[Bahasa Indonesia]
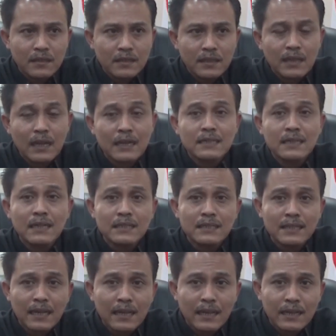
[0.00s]
tidak
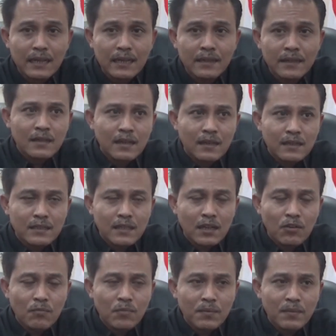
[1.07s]
selesai nah,
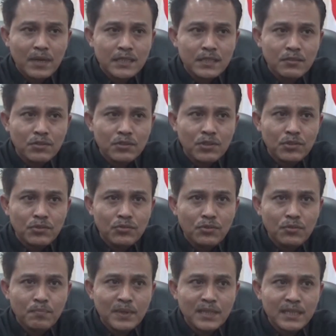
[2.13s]
kita konfirmasi waktu
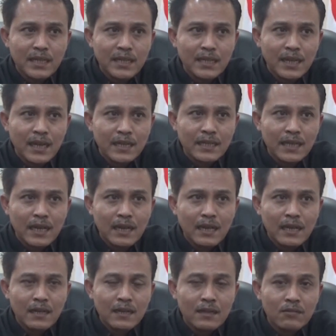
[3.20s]
itu
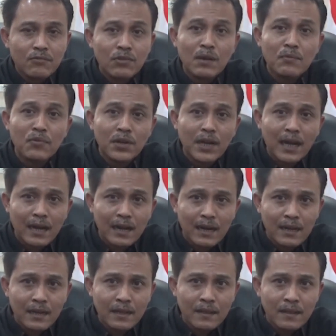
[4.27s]
penyedianya kurang modal
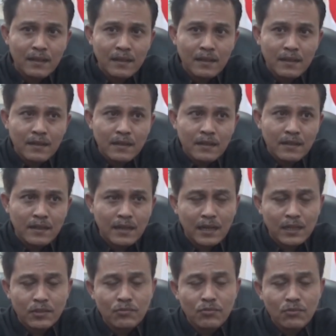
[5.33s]

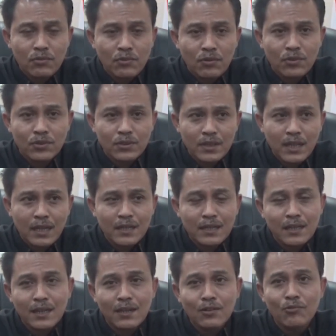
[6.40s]
yaitu kontak
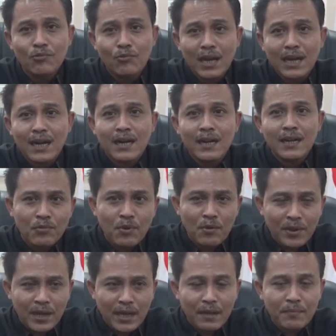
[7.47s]
di luar
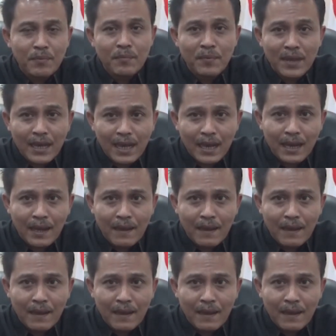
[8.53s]
wewenang PPK